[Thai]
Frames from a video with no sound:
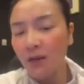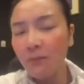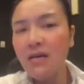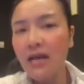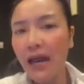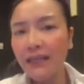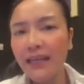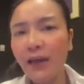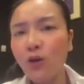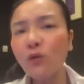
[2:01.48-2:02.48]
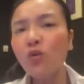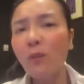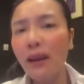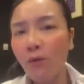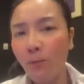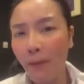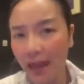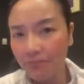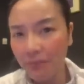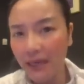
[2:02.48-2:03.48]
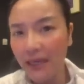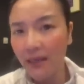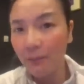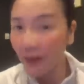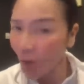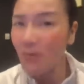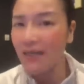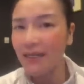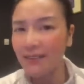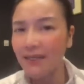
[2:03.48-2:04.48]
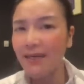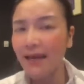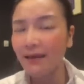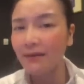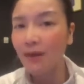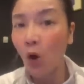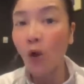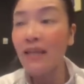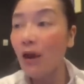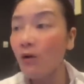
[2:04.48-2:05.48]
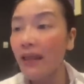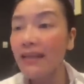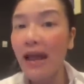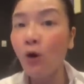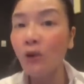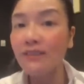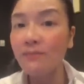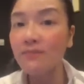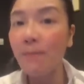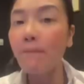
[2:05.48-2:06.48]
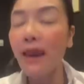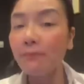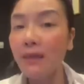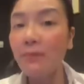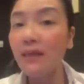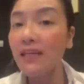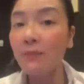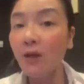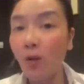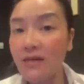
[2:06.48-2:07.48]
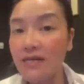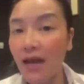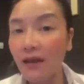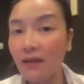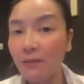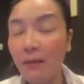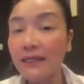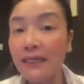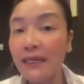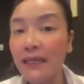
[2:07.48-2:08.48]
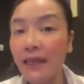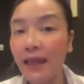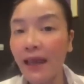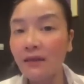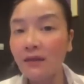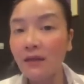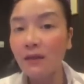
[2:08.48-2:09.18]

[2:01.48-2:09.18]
คุณมาริกาพูดมันก็เบื่อจริงๆอะ่ะ คนเราเห็นหน้าคนซ้ำๆแปดปีบางทีมันก็เบื่อ บางทีเนี่ยนะ